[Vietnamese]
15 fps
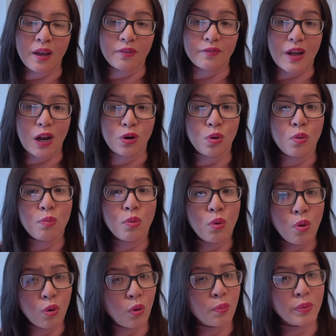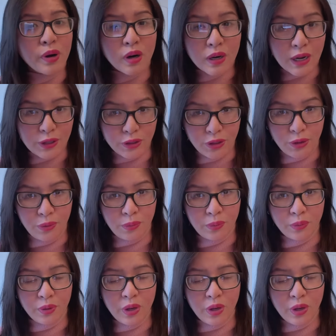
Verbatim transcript: và lưu mua cũng rất là nhiều